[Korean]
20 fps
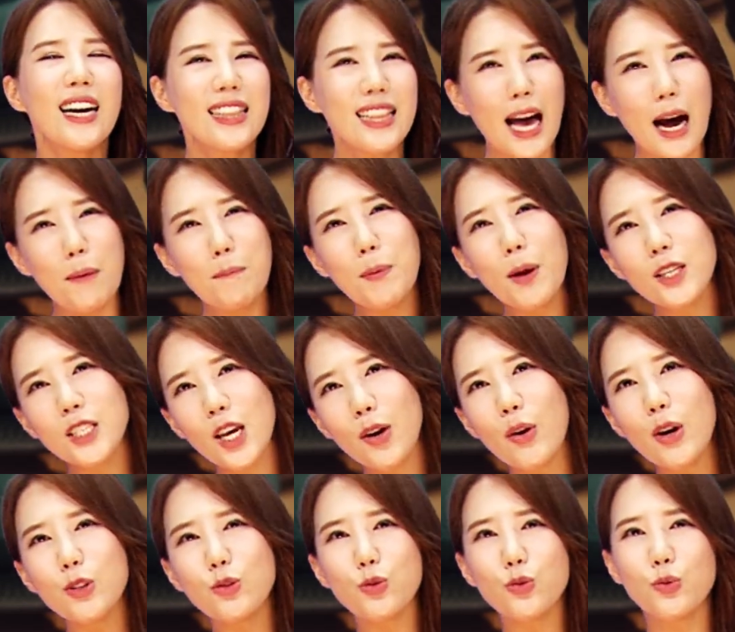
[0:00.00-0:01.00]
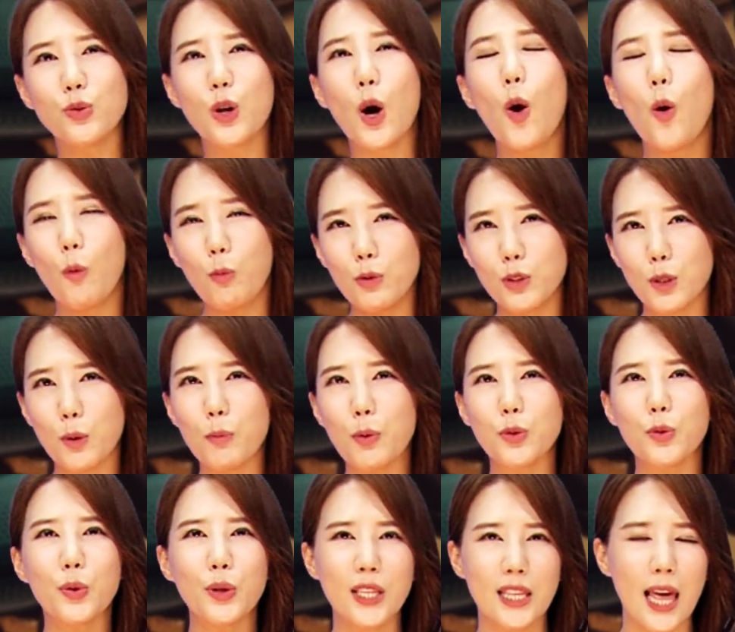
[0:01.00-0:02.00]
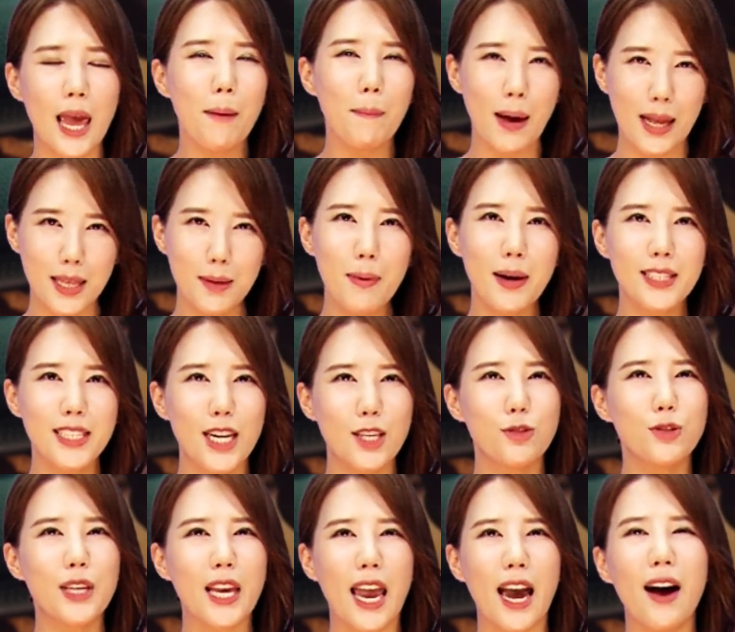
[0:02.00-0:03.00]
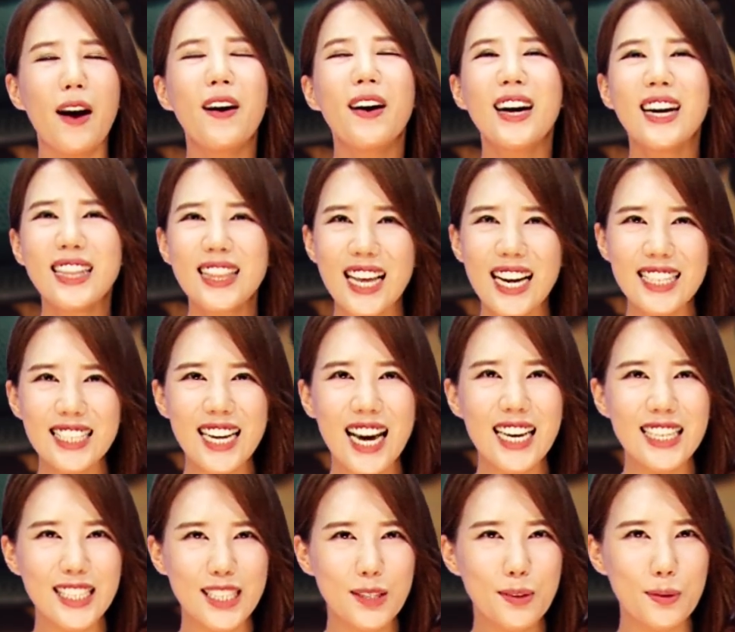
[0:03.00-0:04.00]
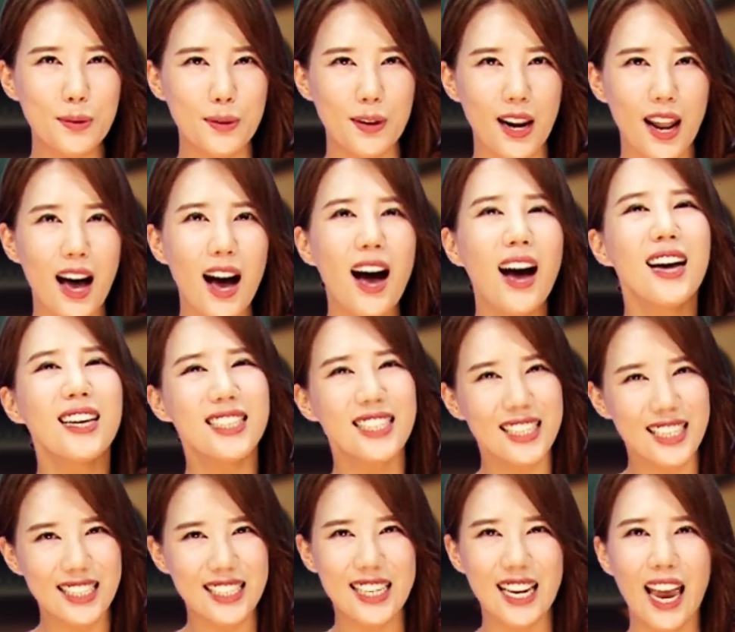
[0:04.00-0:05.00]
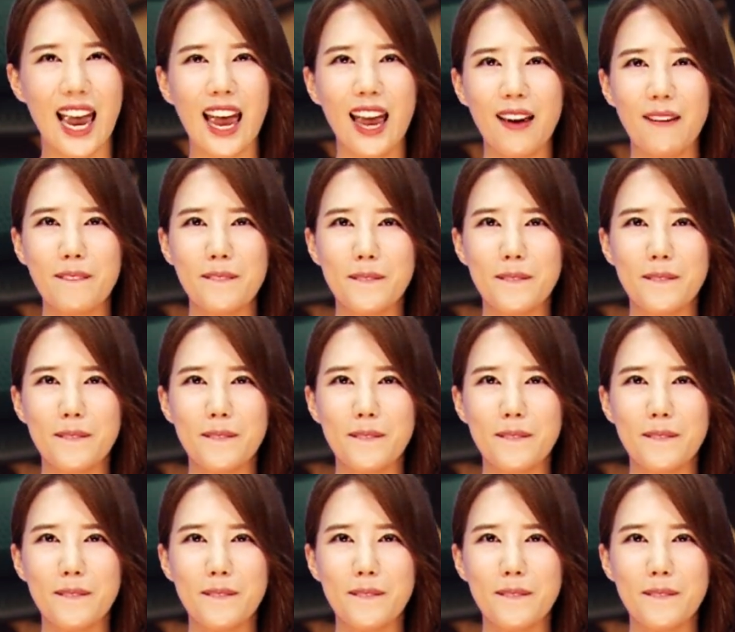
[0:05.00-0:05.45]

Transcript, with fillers: 다음 편 생활 중국어 5분 정보도 기대 많이 많이 해주세요. 따지하신 콜라, 谢谢.